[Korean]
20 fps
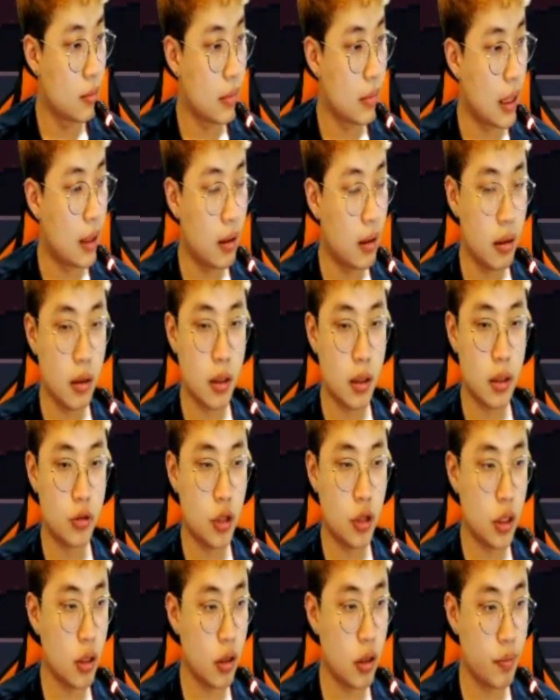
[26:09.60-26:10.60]
방어력이랑
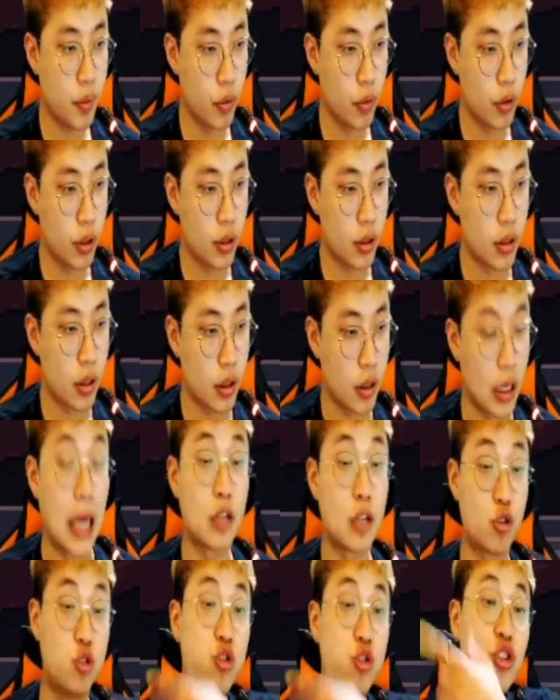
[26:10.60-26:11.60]
최대 회피 올려야 된다고. 아,
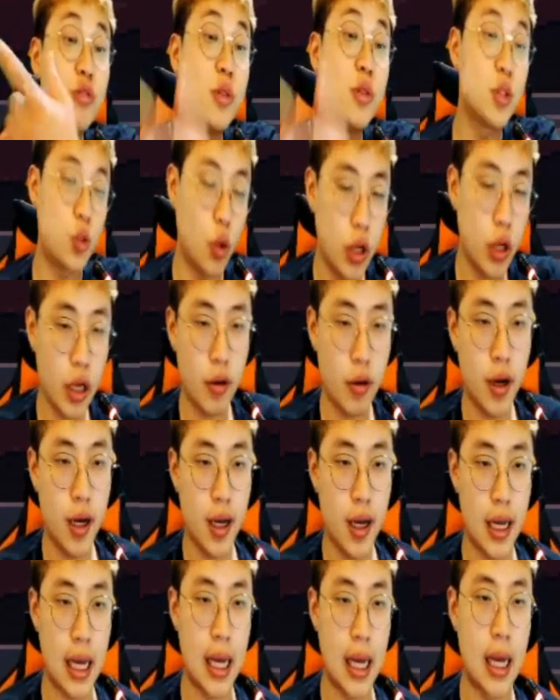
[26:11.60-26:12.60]
죽으면 초기화.
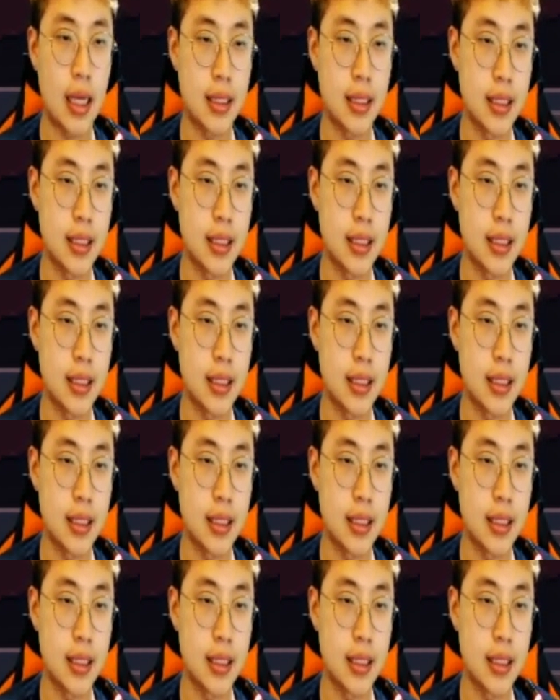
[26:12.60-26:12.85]
아,